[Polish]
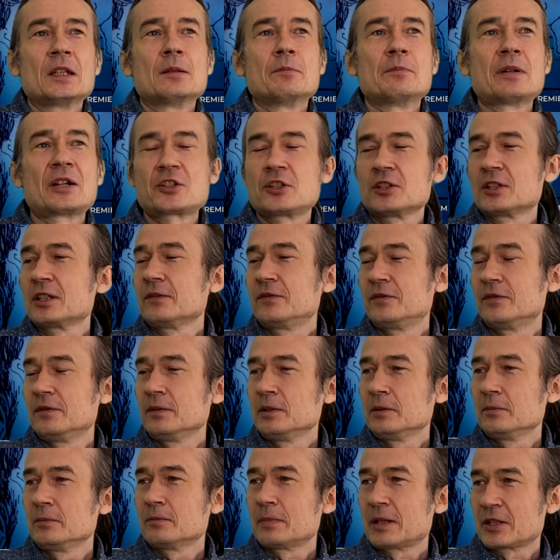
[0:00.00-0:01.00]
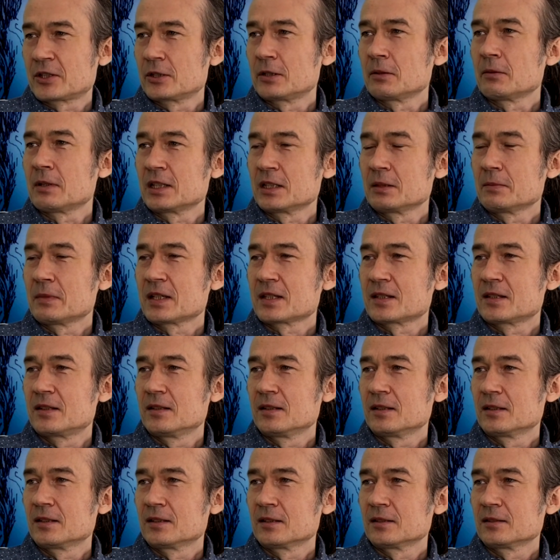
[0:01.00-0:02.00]
bardziej ten film, bardziej tą
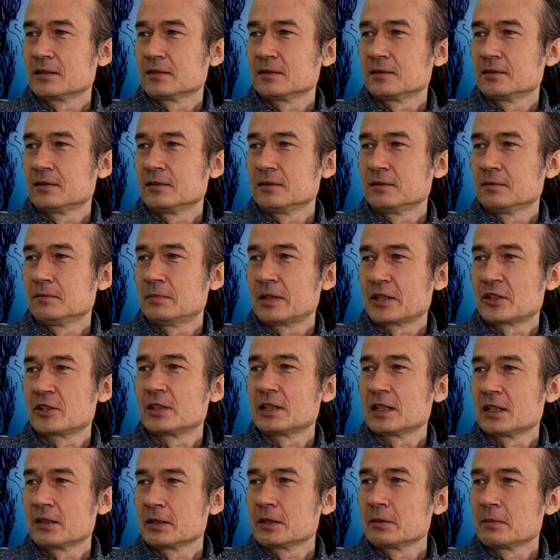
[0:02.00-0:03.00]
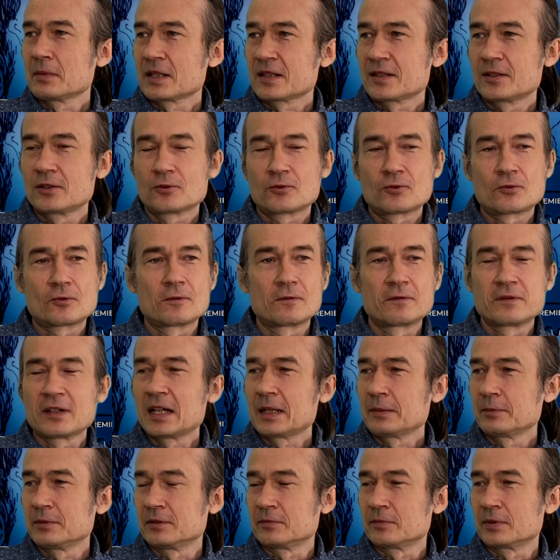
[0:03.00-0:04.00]
animację, y, bardziej tę animację
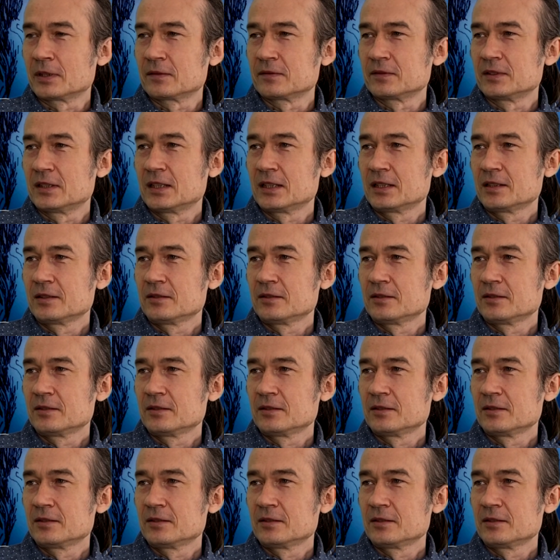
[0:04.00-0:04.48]
odczuwamy, prawda,